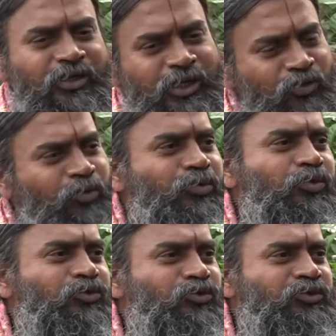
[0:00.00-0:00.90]
ఏ
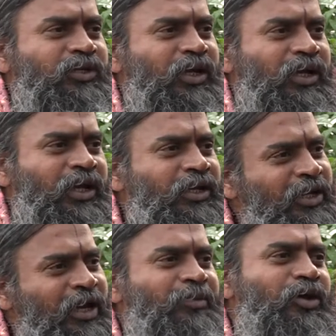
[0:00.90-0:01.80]
రూపంలో చూసినా అన్ని
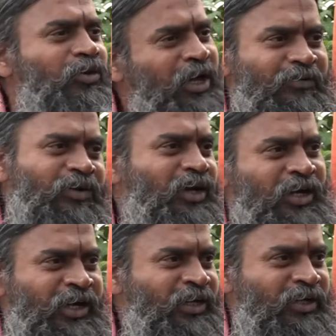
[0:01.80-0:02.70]
నామాలు నావే
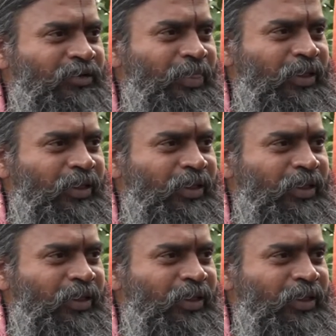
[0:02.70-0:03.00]
అన్నాడు ఆయన